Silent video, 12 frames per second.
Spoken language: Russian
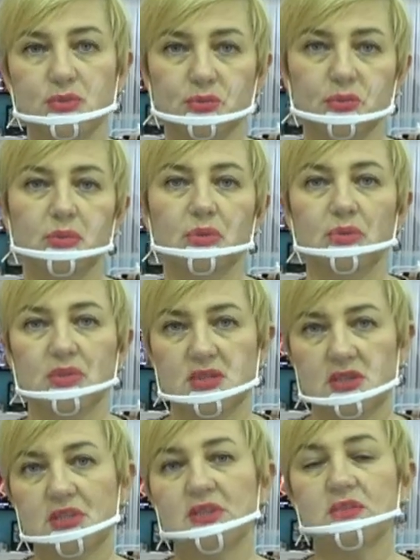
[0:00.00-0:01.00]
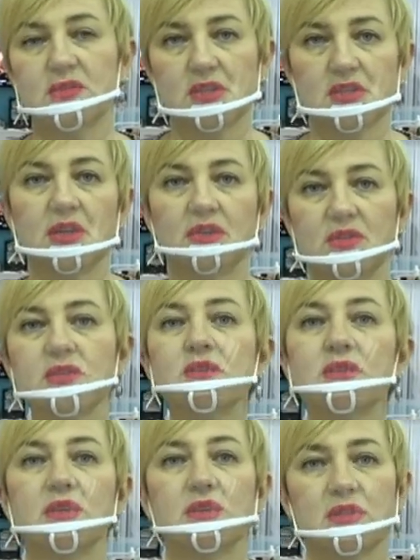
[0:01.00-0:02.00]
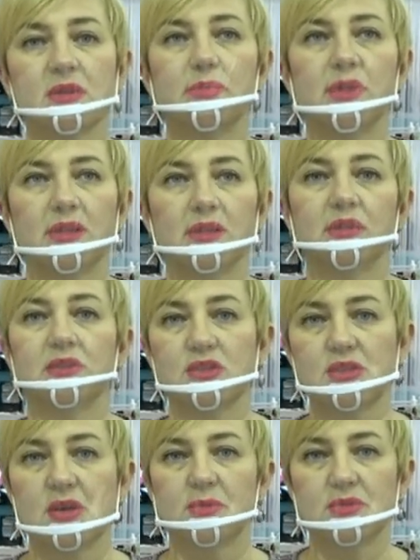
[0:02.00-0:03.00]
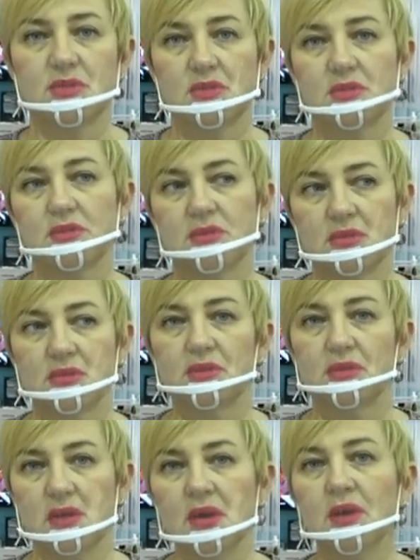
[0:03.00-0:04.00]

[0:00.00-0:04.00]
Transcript: то, естественно, соответственно, и зарплата зарплата должна быть, э,